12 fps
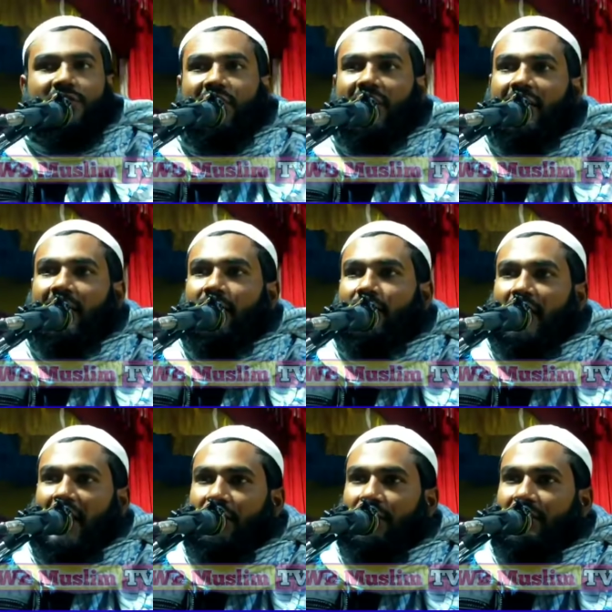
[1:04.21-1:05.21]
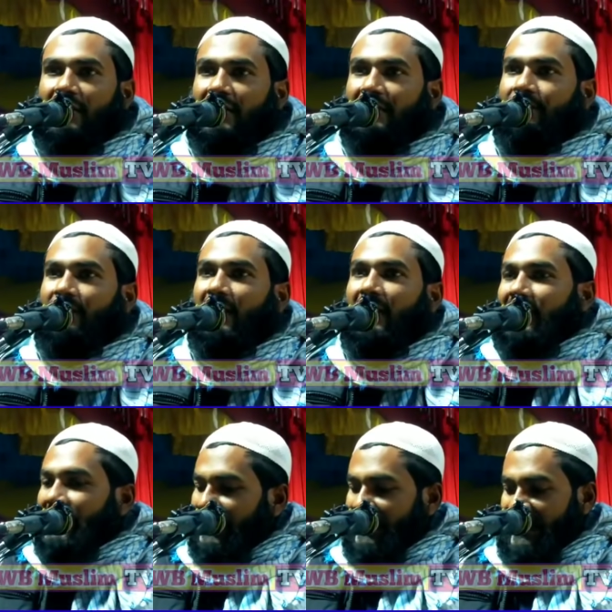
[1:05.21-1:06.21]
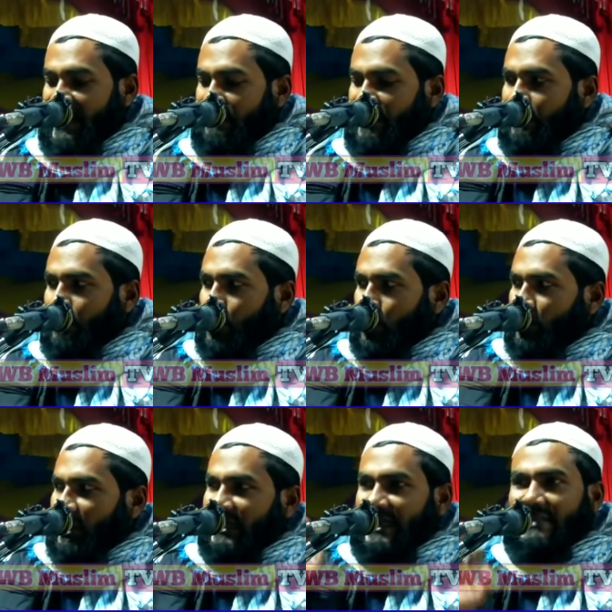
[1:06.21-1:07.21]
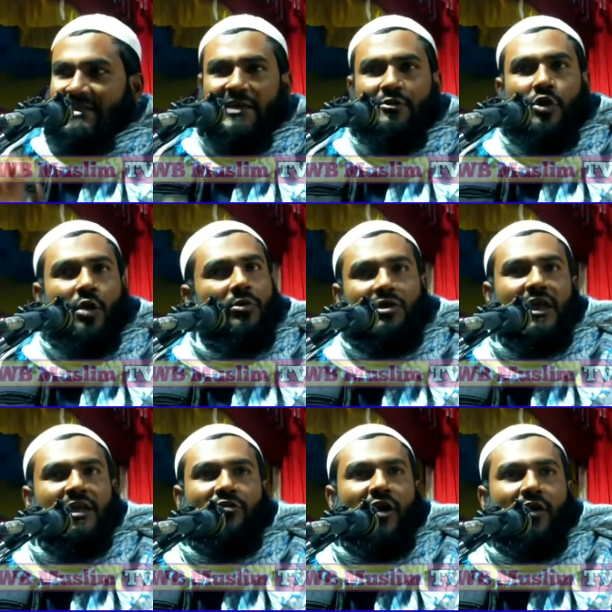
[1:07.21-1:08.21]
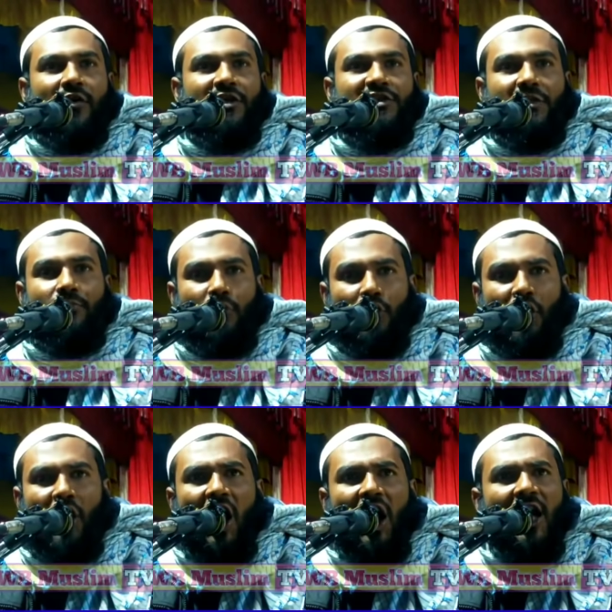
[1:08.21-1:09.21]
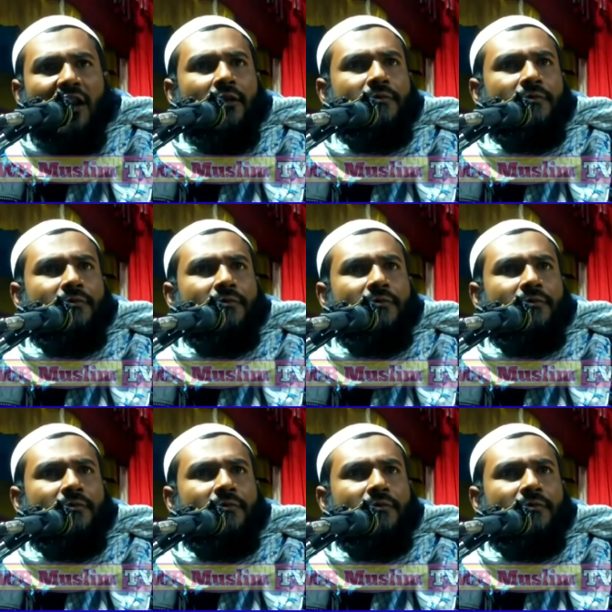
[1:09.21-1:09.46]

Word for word: ছিঁড়ে গেল কারণ কি তা গ্রামের মোড়লের কাছে এই খবরটা দেওয়া হয়েছে মোড়ল